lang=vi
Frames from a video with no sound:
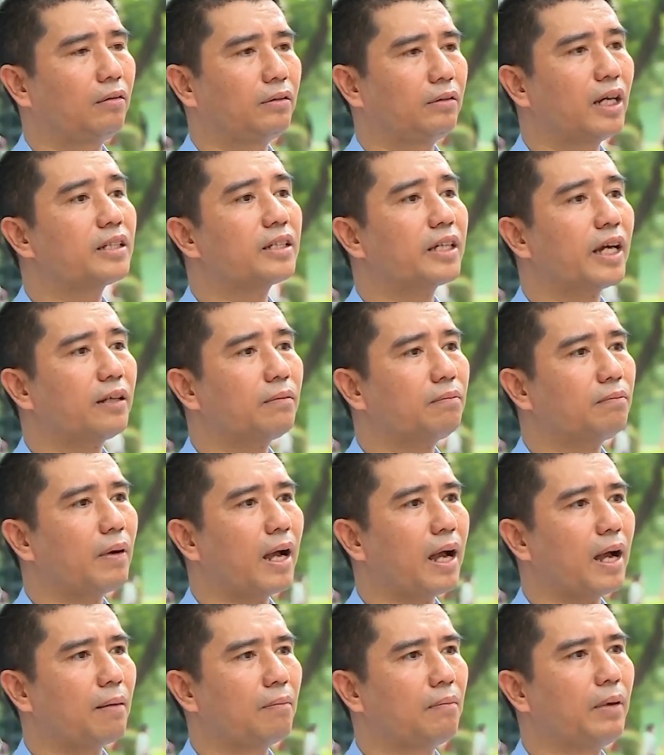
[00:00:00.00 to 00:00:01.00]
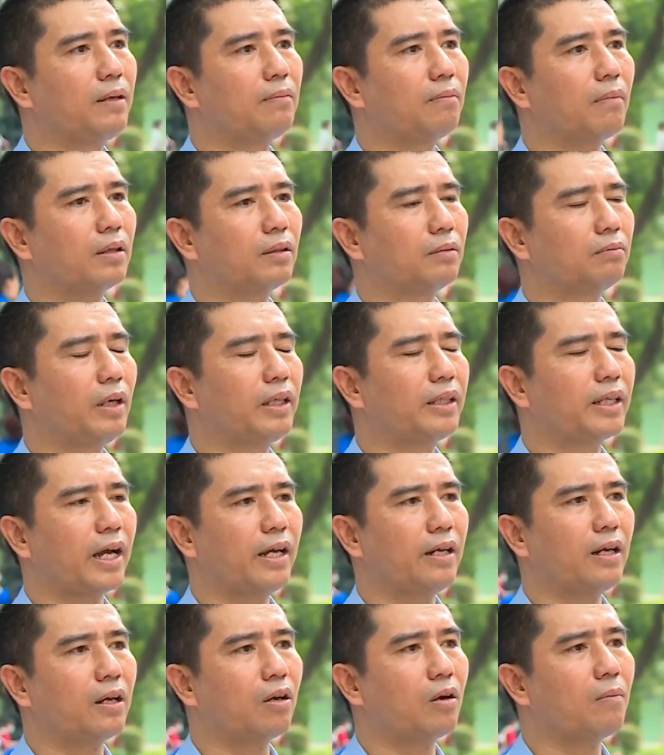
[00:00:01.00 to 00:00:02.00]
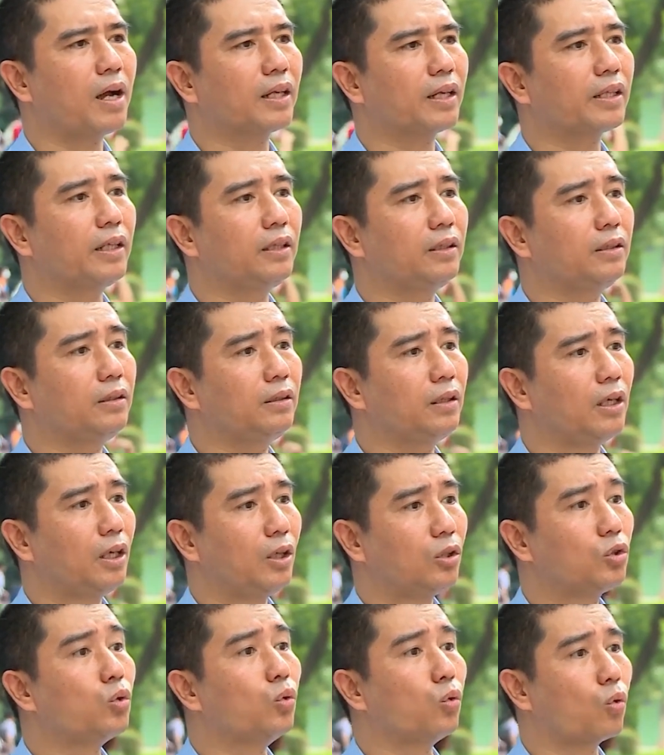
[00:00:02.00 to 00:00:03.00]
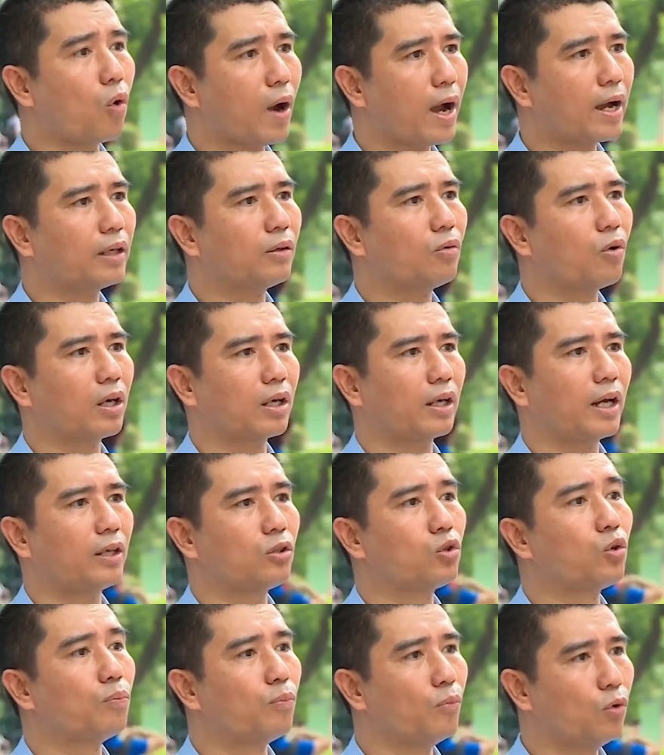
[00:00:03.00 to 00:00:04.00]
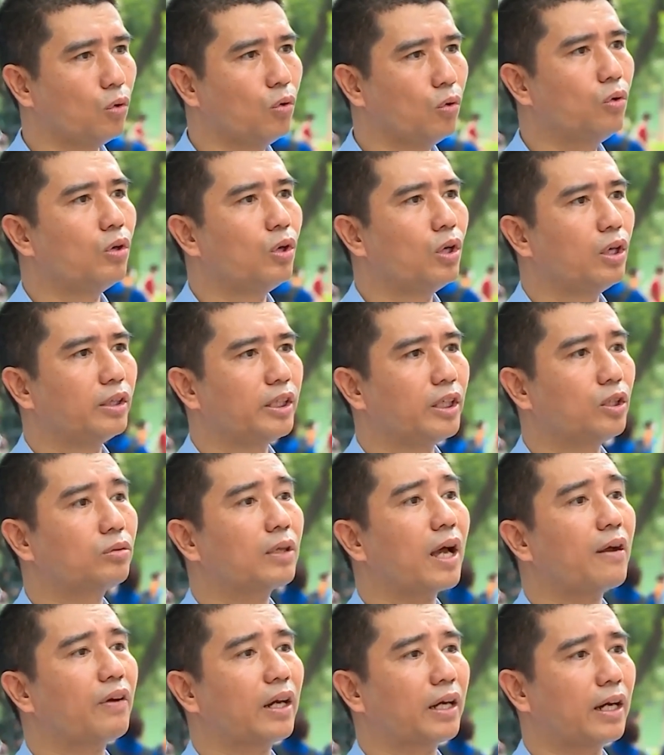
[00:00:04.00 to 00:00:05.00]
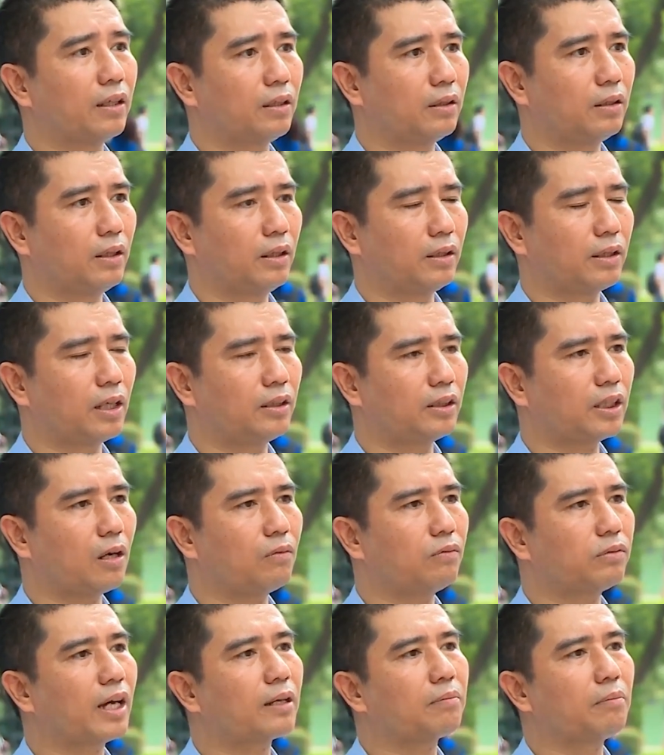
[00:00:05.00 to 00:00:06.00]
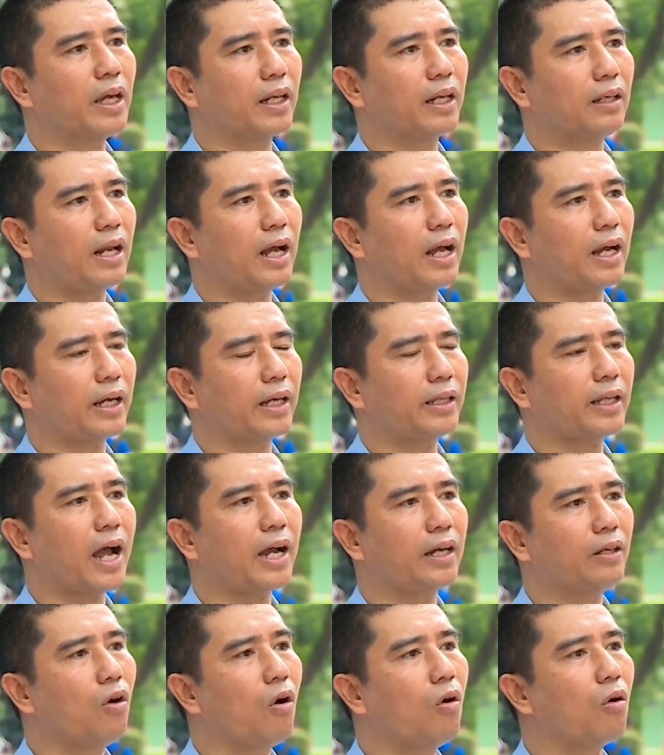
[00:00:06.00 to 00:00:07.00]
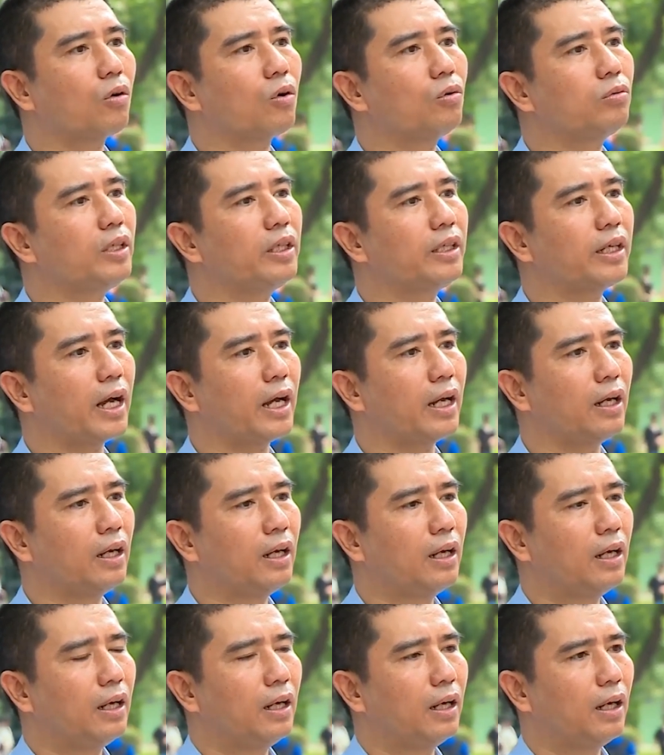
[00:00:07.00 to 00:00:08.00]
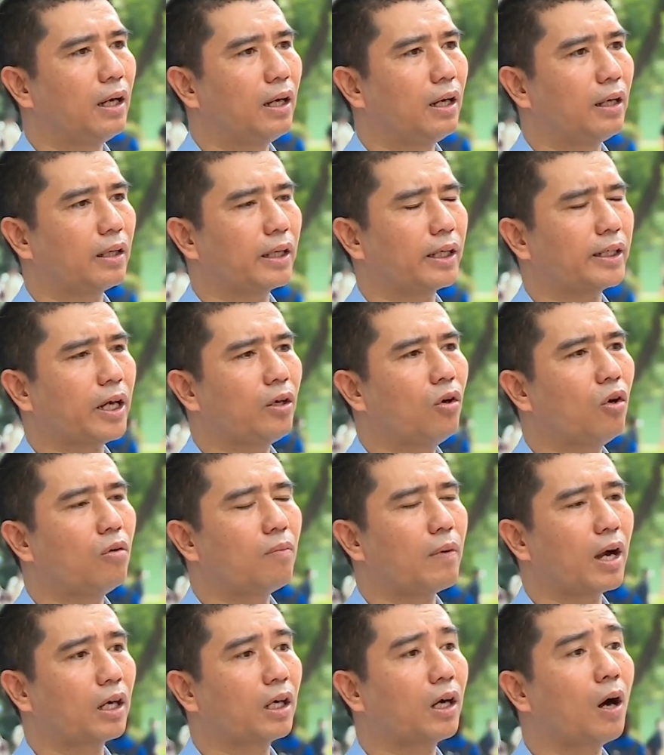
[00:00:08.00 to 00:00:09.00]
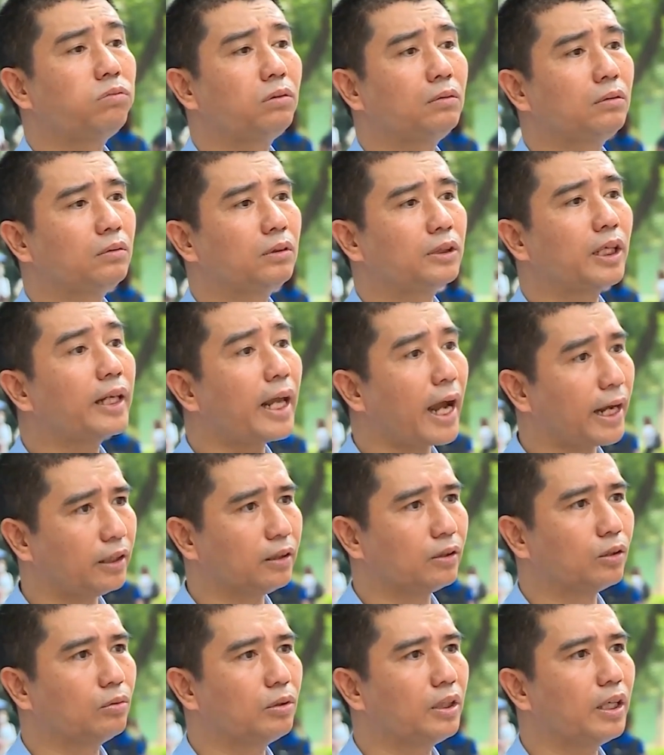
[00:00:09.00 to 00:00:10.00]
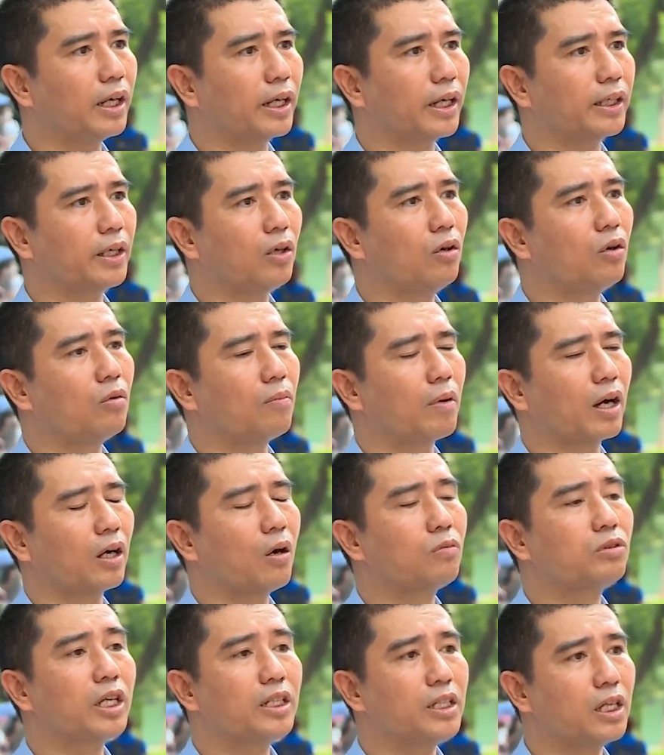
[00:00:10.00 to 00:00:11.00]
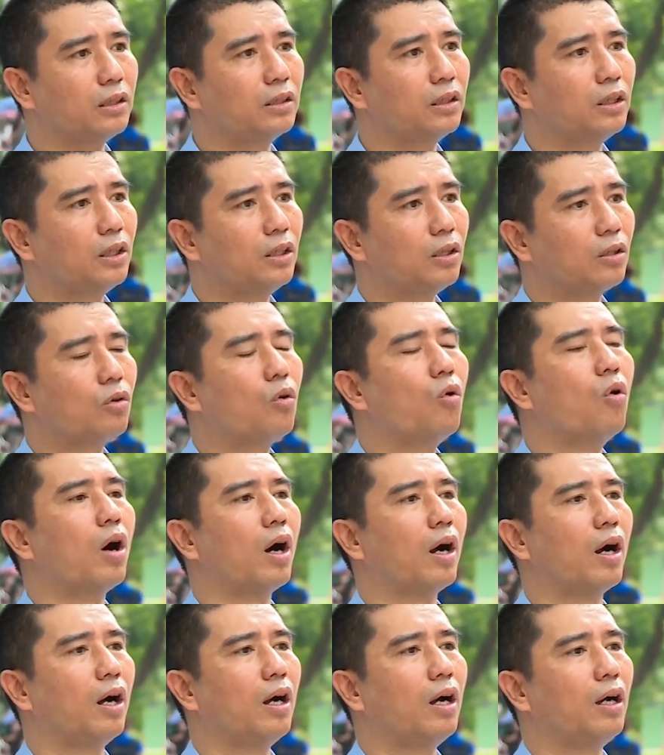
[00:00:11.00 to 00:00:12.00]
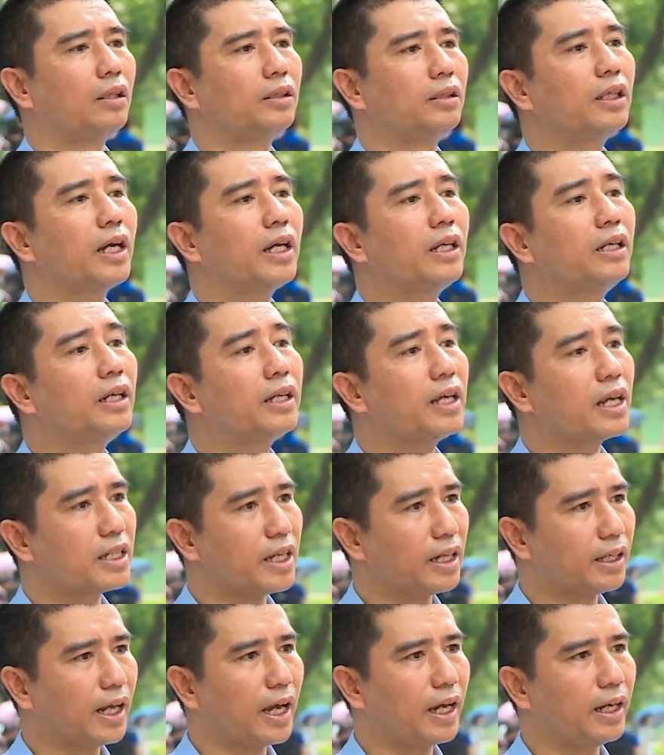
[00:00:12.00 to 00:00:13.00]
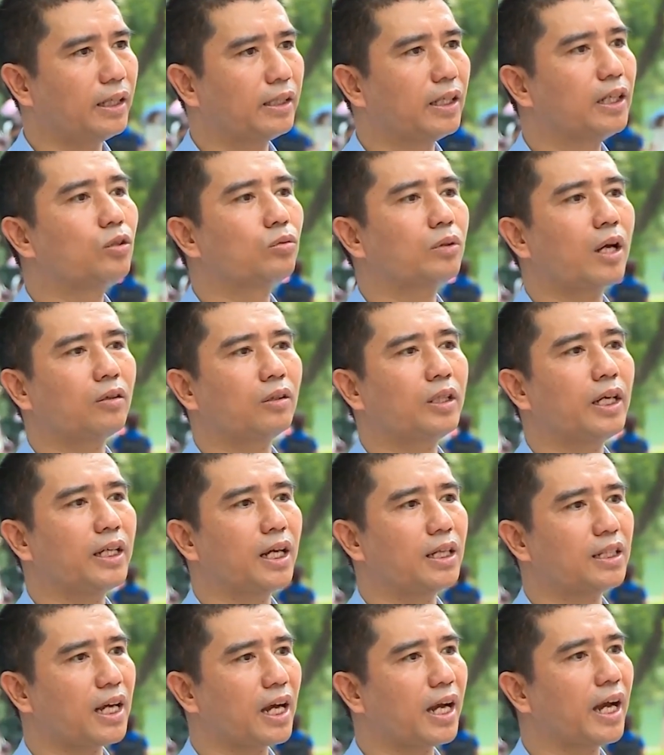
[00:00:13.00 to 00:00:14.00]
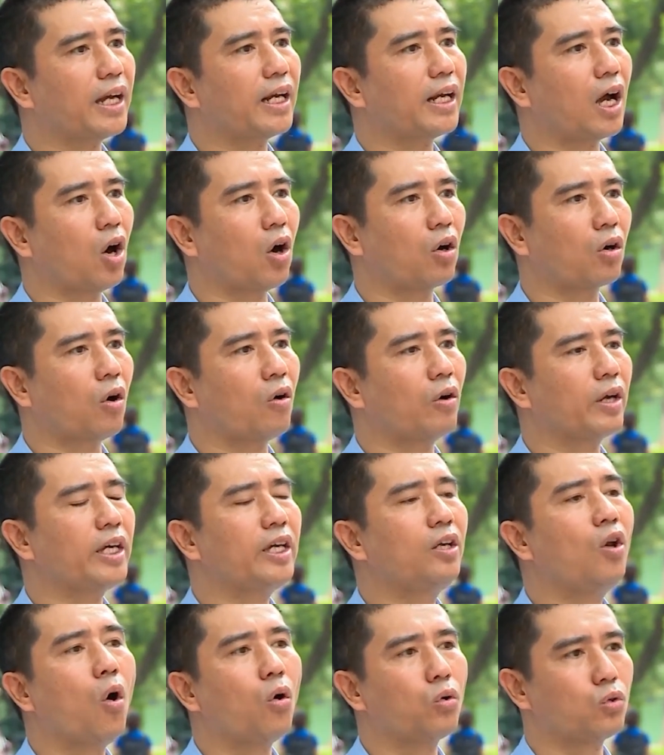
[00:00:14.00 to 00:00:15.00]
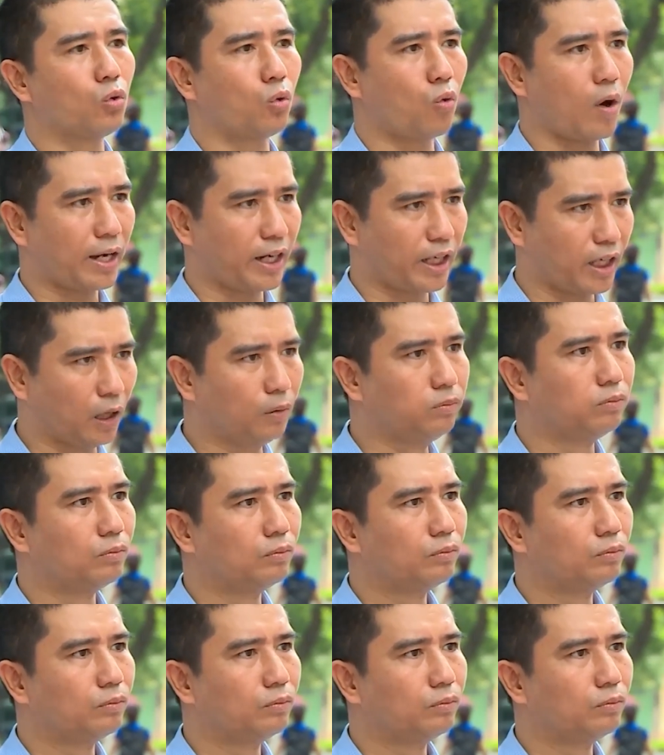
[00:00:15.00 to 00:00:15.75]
nhận xét mà mình mình thấy là nó mang tính chủ quan hoặc là chụp mũ thì chúng ta phải cẩn uh, thận trọng, đặc biệt là cái thái độ cũng như cả uh, cái thái độ mà không chân thành cũng như là cái thái độ mà không xây dựng của những cái người nhận xét này thì chúng ta có thể nhận ra ngay là họ có ý đồ chủ quan hay không.